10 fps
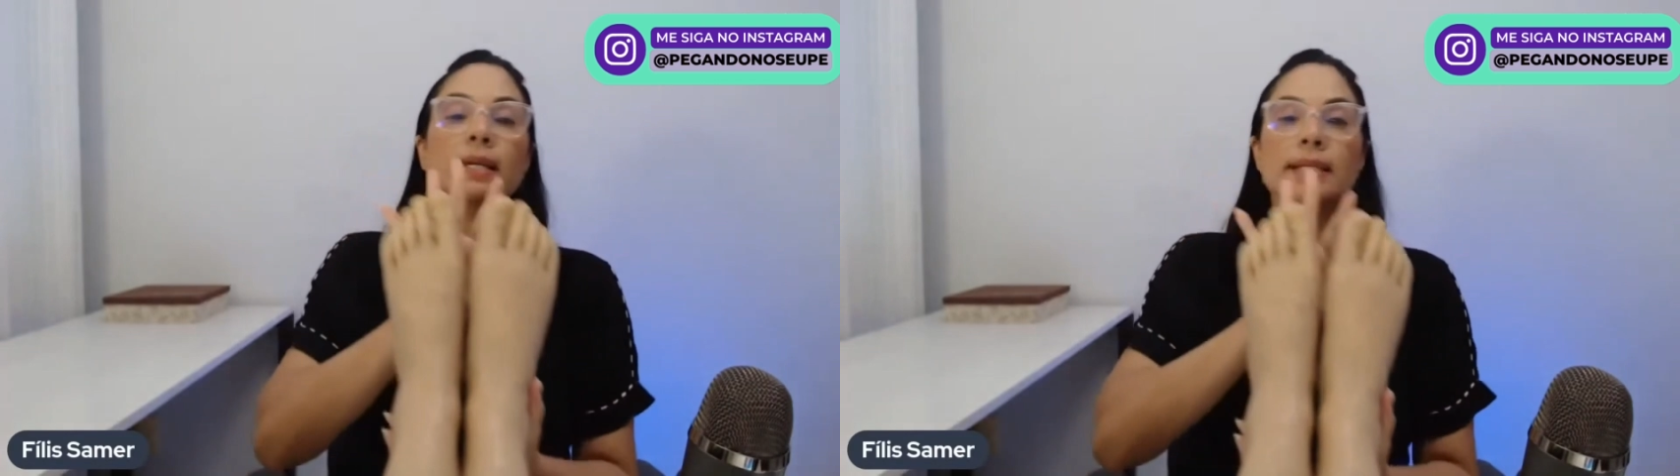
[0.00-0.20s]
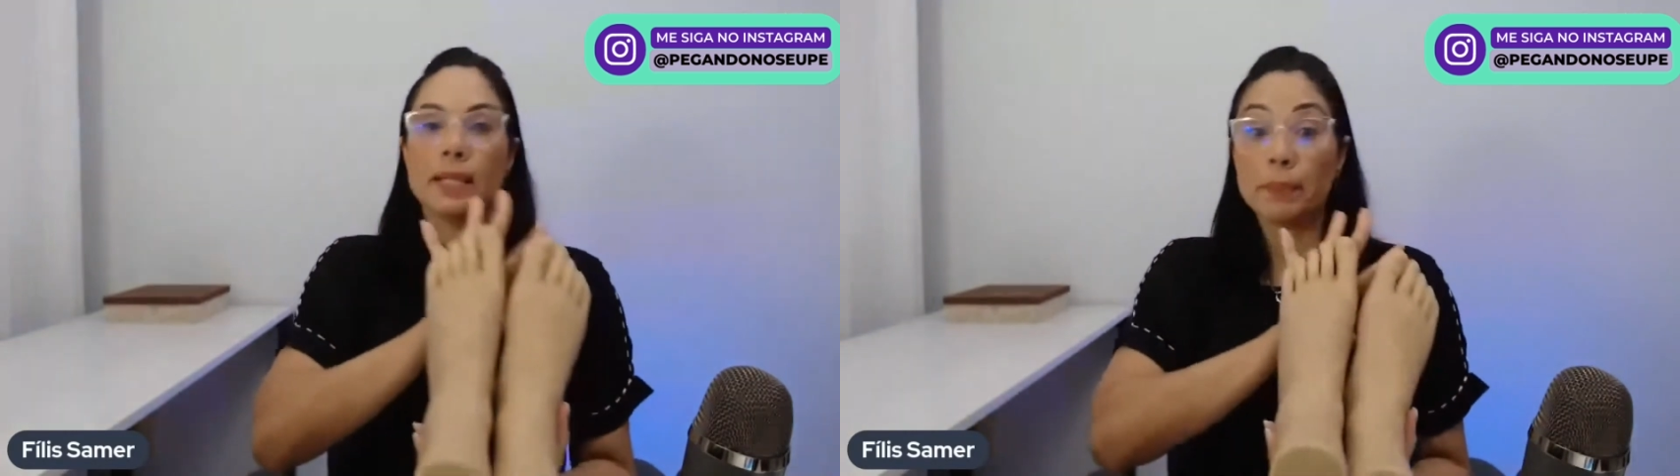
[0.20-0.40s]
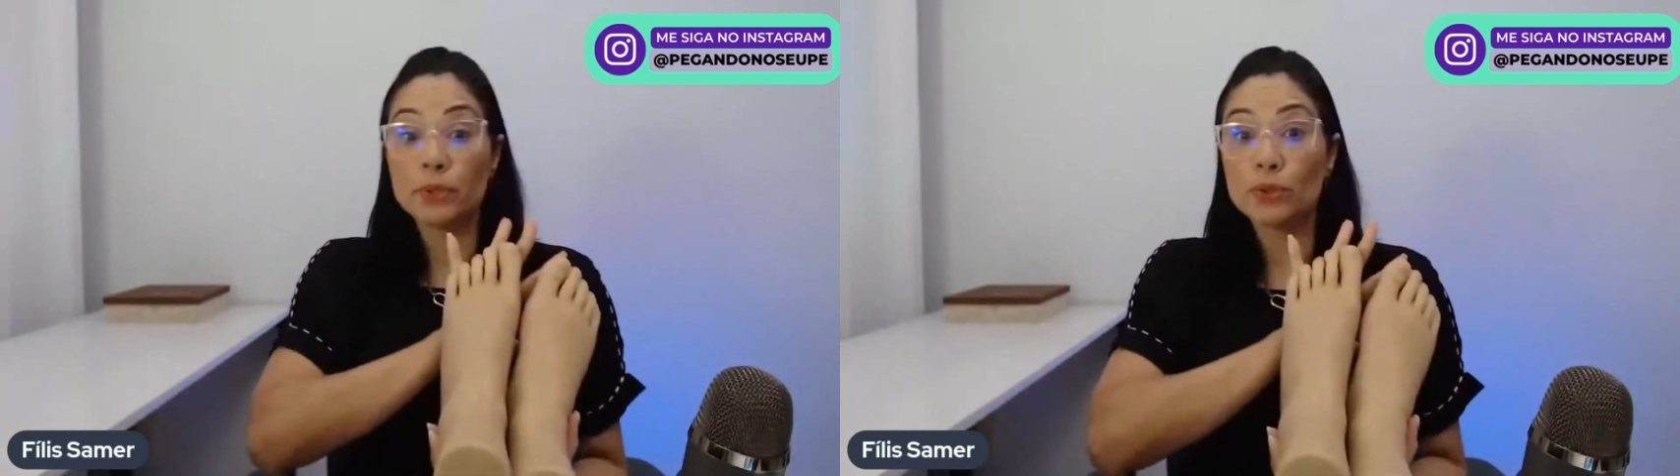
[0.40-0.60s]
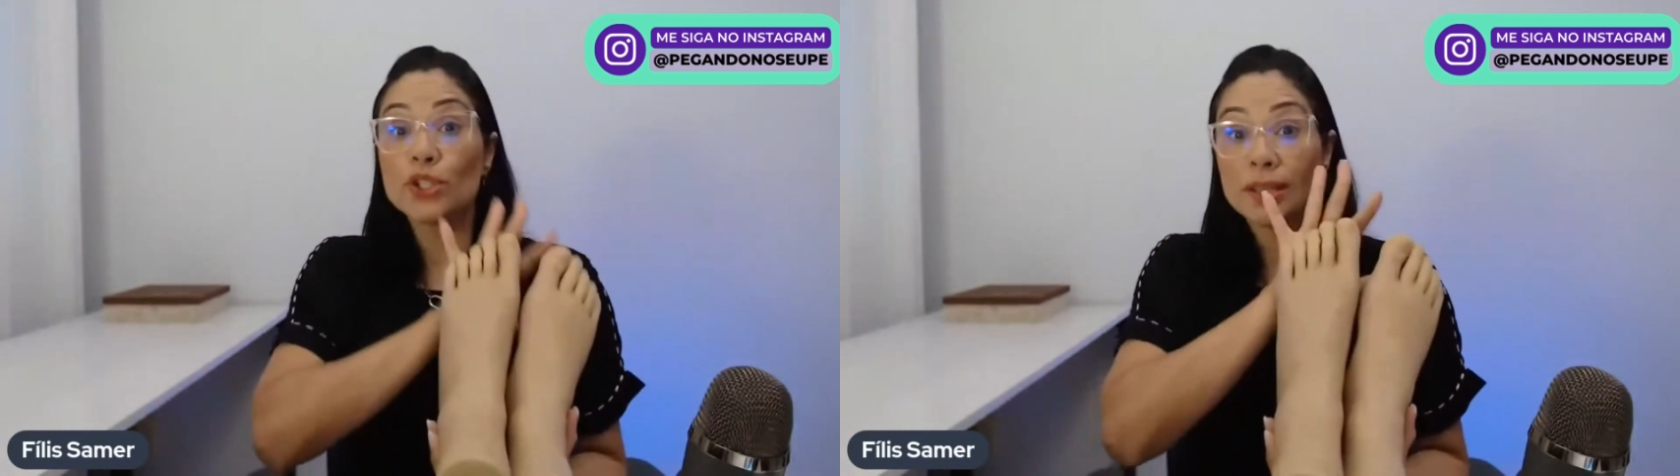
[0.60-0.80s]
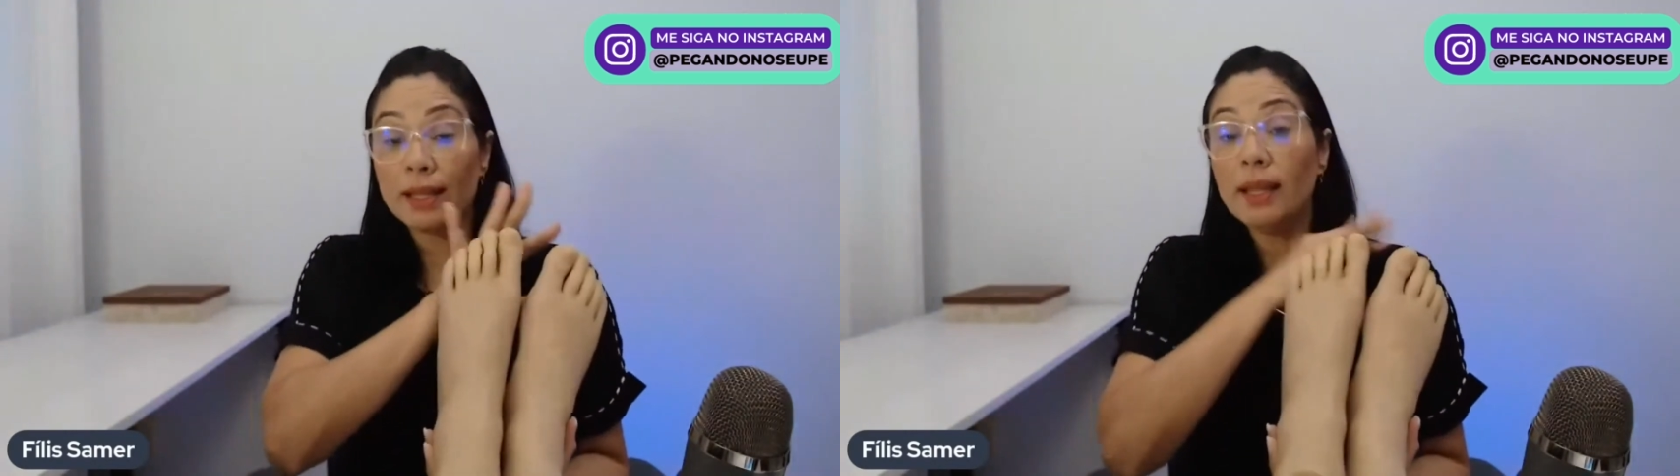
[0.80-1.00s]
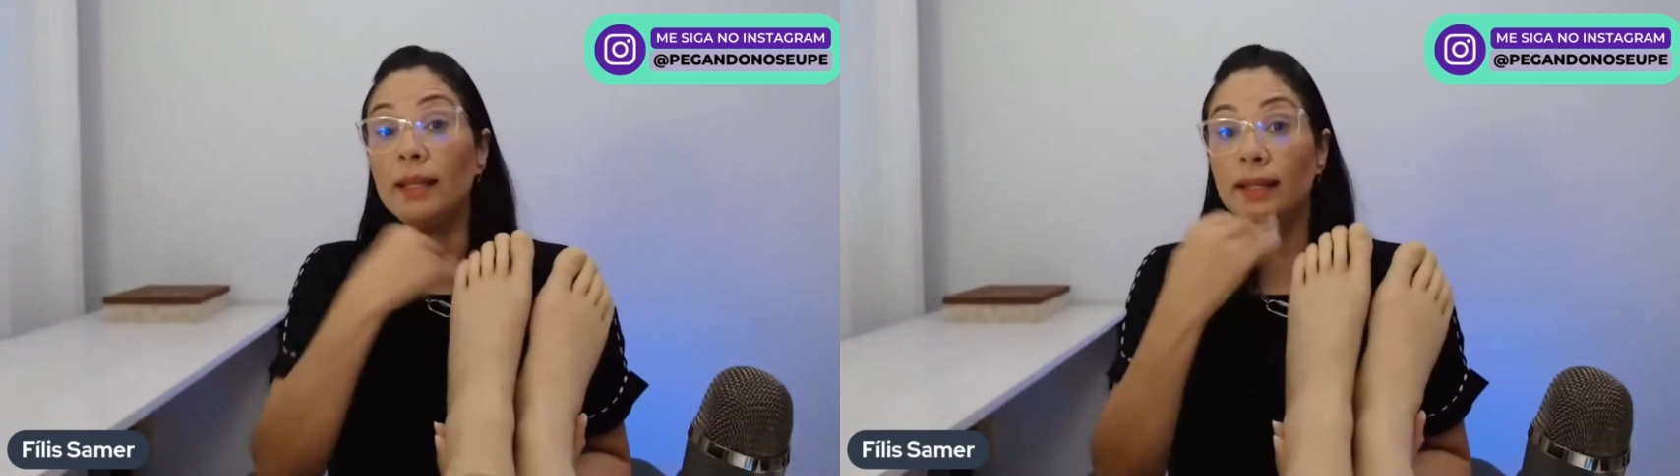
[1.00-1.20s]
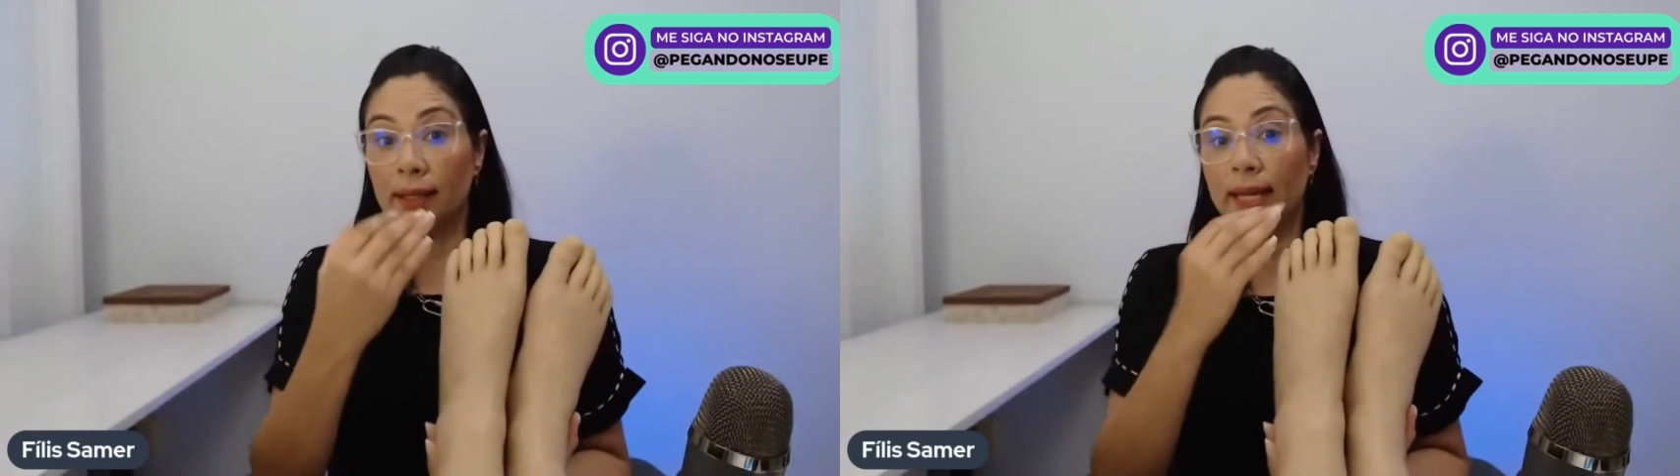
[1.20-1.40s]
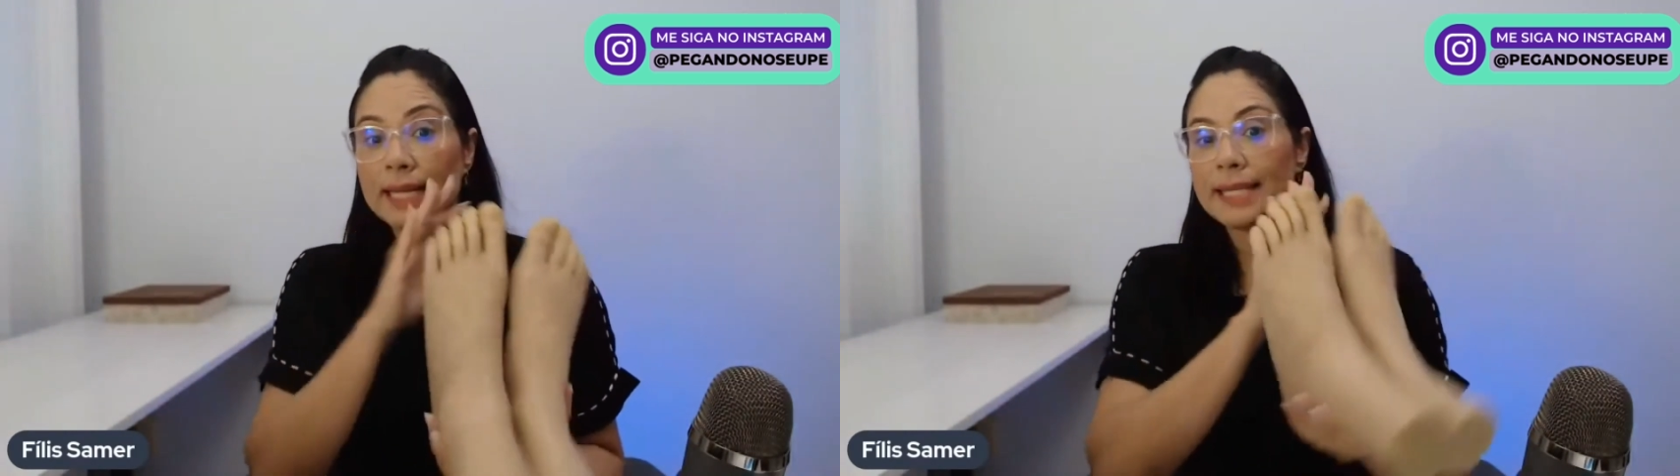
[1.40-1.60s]
se a pessoa já
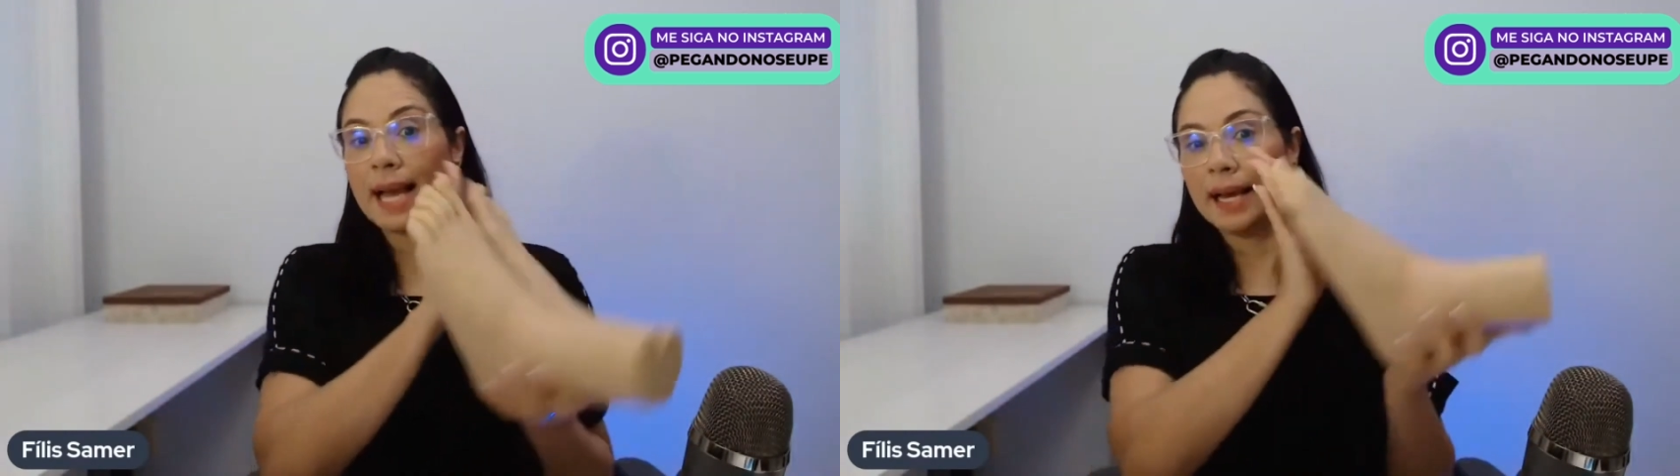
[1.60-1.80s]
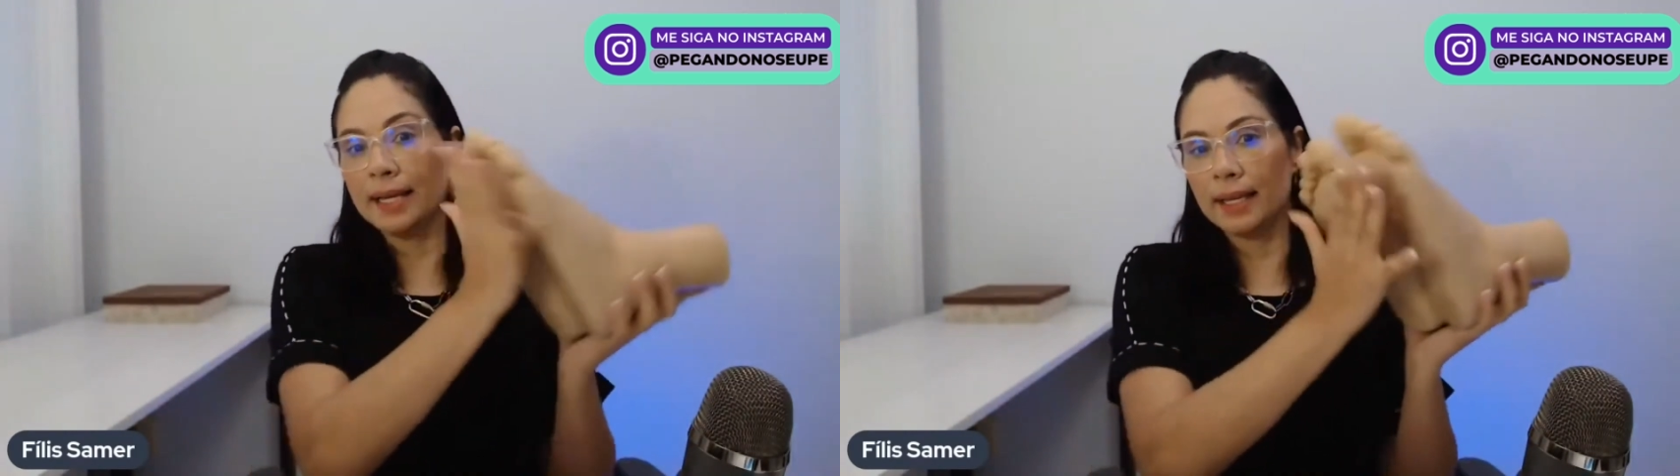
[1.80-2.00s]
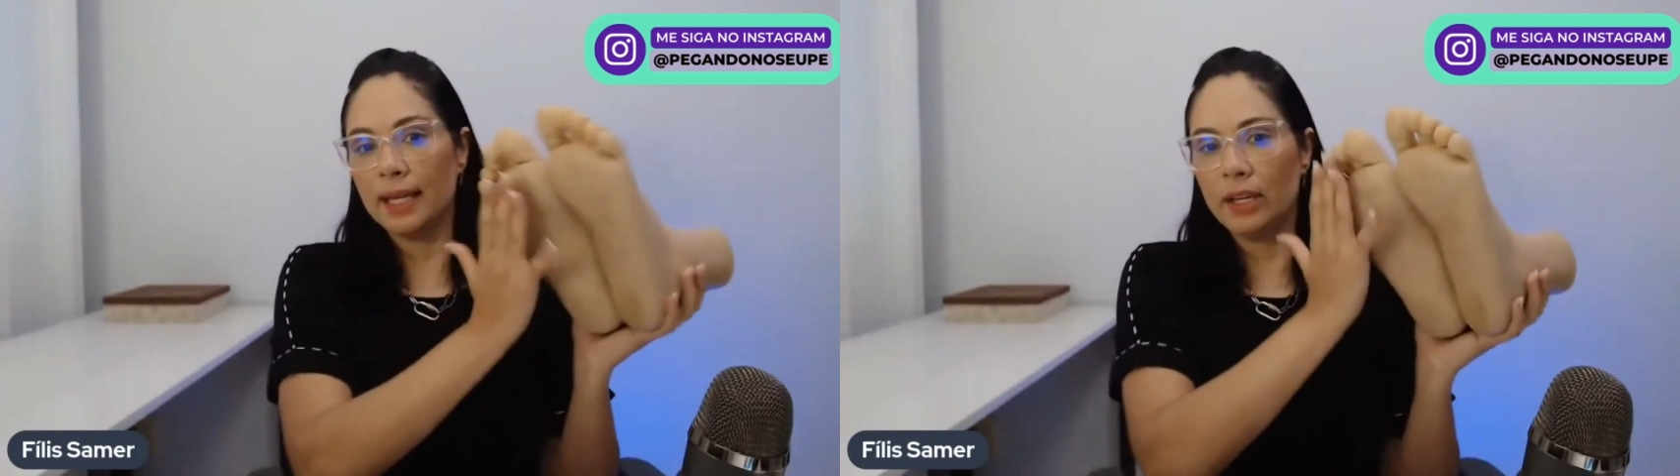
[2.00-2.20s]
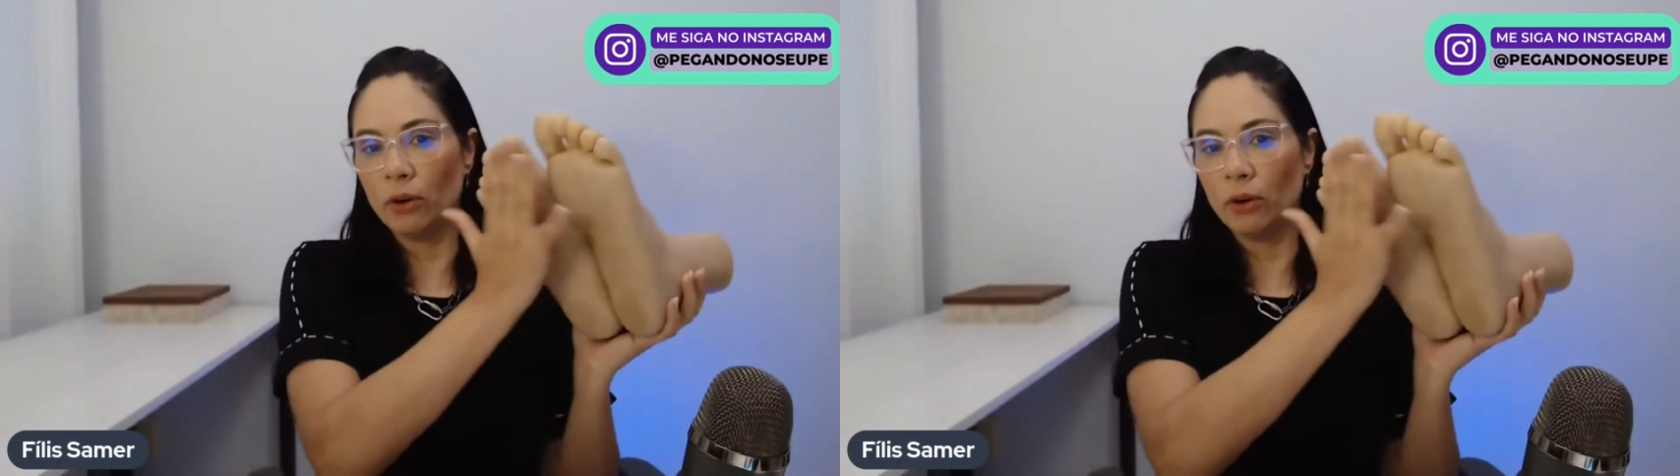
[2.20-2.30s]
tem essa área aqui,